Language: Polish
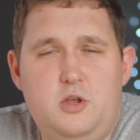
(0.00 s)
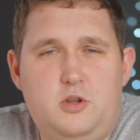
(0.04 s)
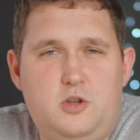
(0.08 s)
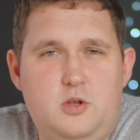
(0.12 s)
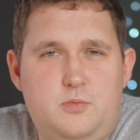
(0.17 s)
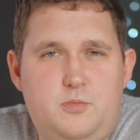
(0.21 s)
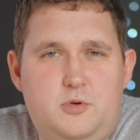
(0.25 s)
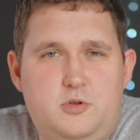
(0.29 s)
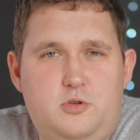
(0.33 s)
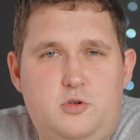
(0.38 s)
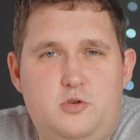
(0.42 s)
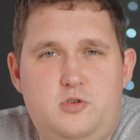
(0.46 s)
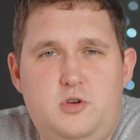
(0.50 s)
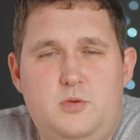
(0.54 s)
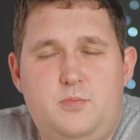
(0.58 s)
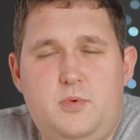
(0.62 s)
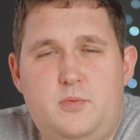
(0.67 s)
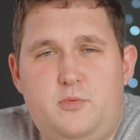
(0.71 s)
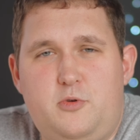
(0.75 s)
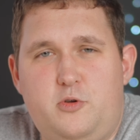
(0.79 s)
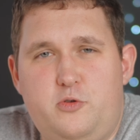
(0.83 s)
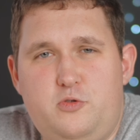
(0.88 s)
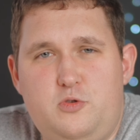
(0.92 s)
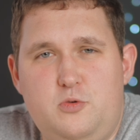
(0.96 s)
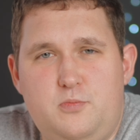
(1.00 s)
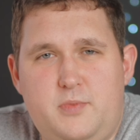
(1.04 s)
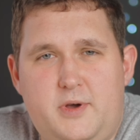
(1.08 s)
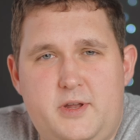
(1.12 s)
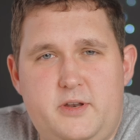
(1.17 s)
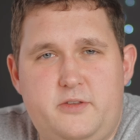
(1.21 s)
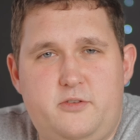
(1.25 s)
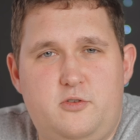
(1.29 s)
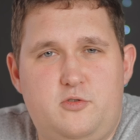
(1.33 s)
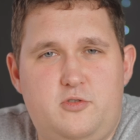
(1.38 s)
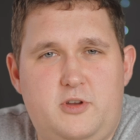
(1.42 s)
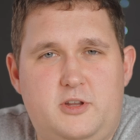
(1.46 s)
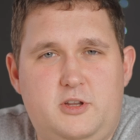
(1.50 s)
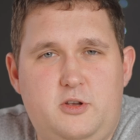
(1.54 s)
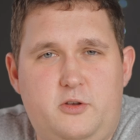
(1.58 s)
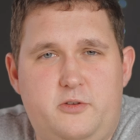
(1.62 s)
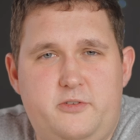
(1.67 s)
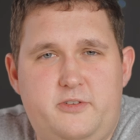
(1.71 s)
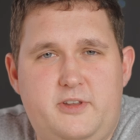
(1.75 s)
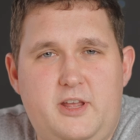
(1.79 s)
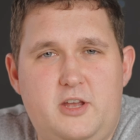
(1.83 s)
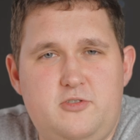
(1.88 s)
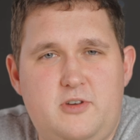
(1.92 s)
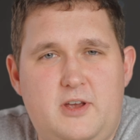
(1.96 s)
no bo to się po prostu bardzo rzadko
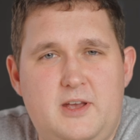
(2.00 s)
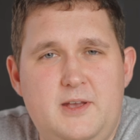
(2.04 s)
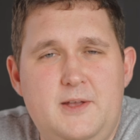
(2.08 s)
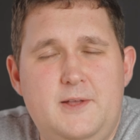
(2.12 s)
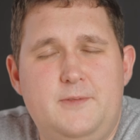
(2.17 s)
zdarza.